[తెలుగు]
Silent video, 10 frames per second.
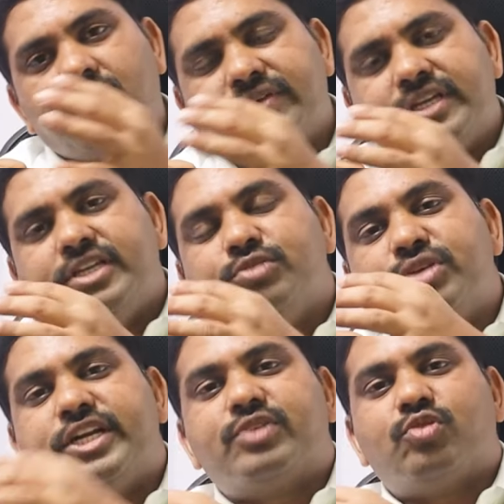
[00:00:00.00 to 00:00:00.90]
అవి
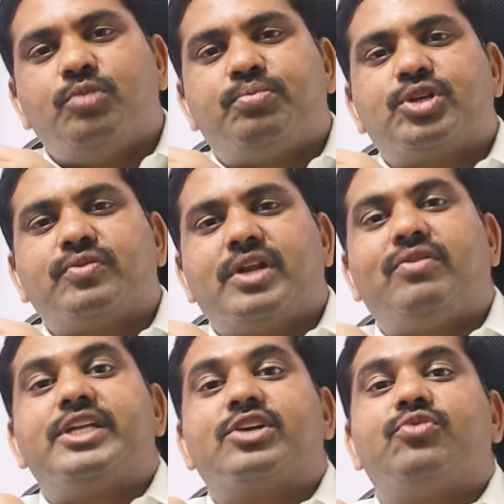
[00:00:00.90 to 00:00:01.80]
ఇమ్యూనిటీ కోల్పోవటం వల్ల
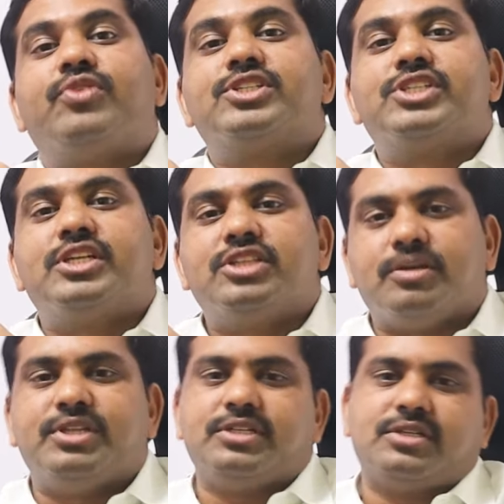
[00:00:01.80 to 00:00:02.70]
వాటి యొక్క ఫంక్షనింగ్
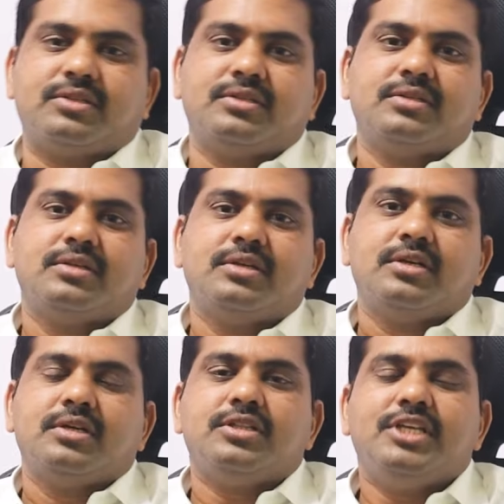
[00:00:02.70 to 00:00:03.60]
దెబ్బతింటుంది
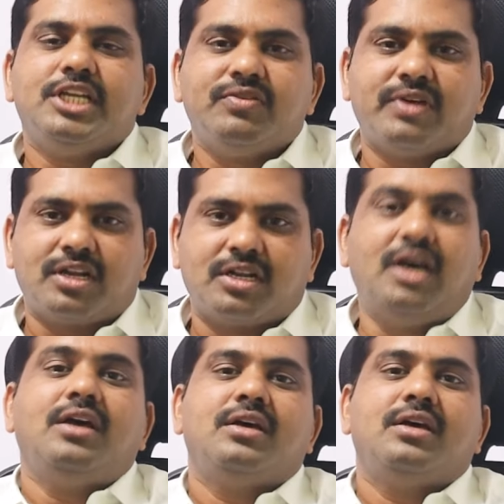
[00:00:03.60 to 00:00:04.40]
దీని వలన